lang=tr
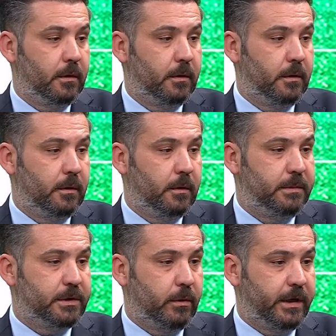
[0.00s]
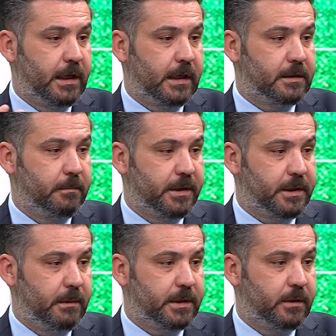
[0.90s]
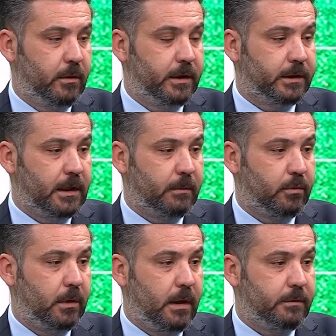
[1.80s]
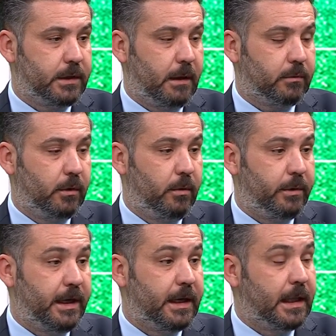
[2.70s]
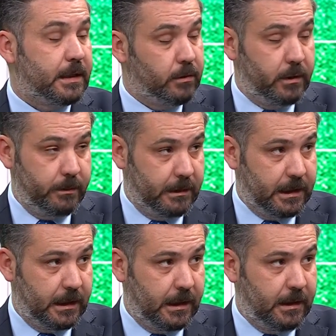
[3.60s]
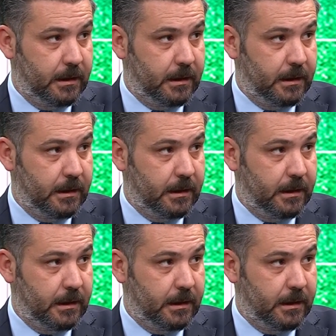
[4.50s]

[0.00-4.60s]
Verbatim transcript: ee, bir sonraki Kasımpaşa maçını oynatan Abdullah Avcı, Abdullah Ömür'e neler söyledi mesela?